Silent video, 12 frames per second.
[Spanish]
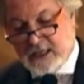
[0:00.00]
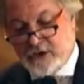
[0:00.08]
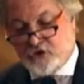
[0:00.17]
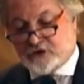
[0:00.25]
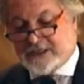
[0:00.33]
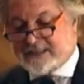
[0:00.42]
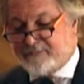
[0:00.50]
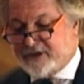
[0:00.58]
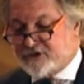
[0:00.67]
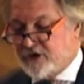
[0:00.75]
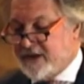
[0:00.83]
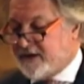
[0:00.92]
y otras
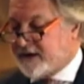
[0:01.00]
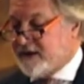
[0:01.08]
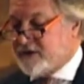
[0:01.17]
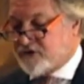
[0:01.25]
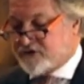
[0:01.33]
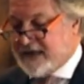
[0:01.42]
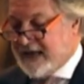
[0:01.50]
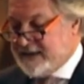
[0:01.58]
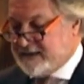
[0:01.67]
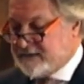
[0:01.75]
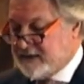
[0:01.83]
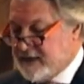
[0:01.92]
expresiones de redes
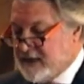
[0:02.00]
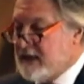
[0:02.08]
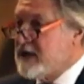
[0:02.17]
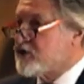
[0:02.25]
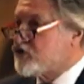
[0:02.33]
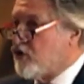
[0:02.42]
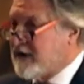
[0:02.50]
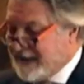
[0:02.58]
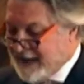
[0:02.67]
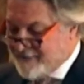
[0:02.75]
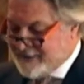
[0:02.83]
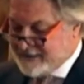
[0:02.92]
sociales son
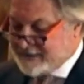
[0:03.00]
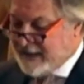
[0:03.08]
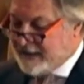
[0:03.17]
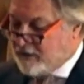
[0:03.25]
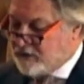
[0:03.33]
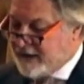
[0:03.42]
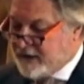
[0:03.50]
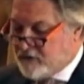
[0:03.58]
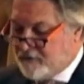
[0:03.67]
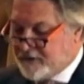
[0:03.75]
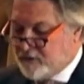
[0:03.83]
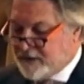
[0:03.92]
claves a la hora de
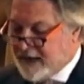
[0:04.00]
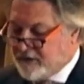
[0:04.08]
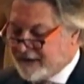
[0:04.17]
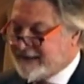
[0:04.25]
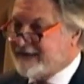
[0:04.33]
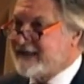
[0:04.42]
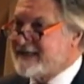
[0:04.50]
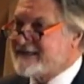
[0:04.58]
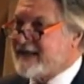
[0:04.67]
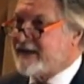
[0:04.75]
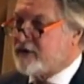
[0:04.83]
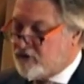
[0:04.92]
configurar una
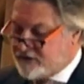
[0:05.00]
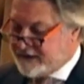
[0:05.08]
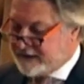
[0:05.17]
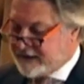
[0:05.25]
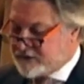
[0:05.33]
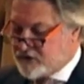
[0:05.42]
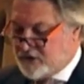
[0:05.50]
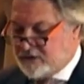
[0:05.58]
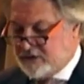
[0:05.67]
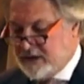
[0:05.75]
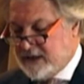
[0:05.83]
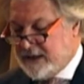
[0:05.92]
tendencia de
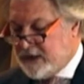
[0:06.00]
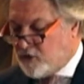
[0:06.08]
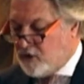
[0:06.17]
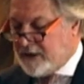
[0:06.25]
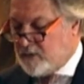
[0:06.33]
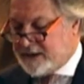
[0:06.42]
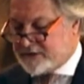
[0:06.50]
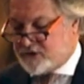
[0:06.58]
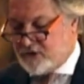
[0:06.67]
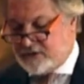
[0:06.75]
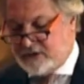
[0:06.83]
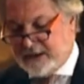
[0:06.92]
concertación y
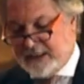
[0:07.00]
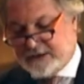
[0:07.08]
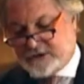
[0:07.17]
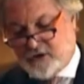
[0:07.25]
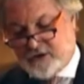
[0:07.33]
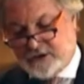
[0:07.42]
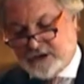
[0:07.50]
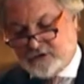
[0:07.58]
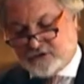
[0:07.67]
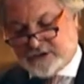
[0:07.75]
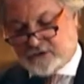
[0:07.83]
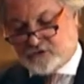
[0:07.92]
colaboración entre los
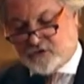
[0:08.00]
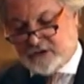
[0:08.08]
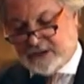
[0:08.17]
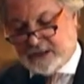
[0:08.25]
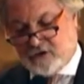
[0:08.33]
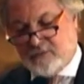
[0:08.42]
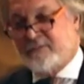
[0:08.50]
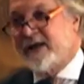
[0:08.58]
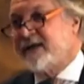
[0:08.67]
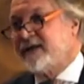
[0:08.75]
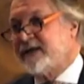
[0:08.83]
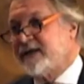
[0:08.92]
distintos actores que
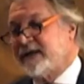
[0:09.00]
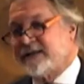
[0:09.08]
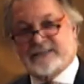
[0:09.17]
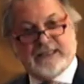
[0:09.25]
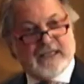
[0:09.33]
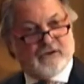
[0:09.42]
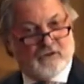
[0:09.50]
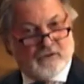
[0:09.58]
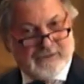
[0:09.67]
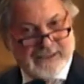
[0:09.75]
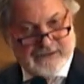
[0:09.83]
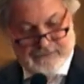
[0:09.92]
convergen en el escenario
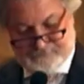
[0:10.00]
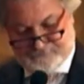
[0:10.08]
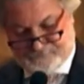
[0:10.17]
global.